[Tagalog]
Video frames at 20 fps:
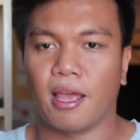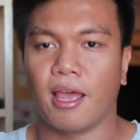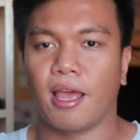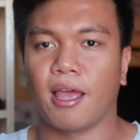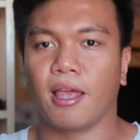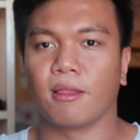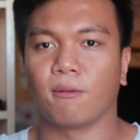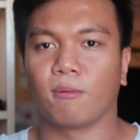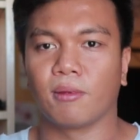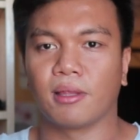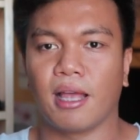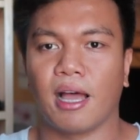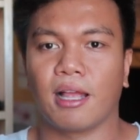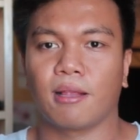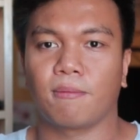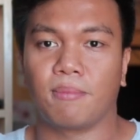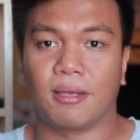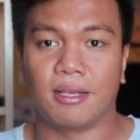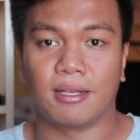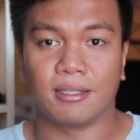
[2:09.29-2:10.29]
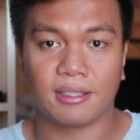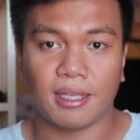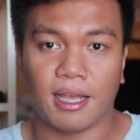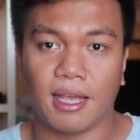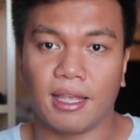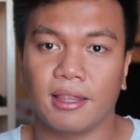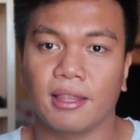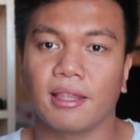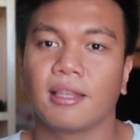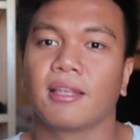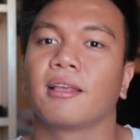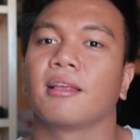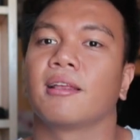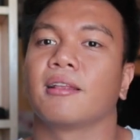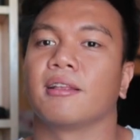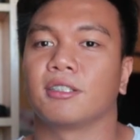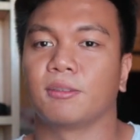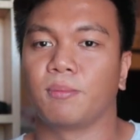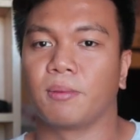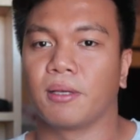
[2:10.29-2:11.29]
And with that being said,
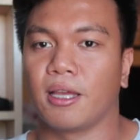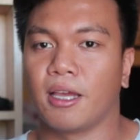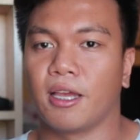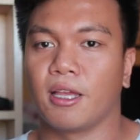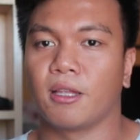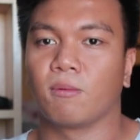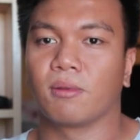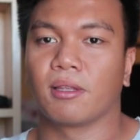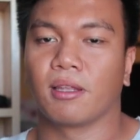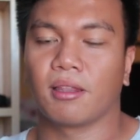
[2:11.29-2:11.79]
let's begin with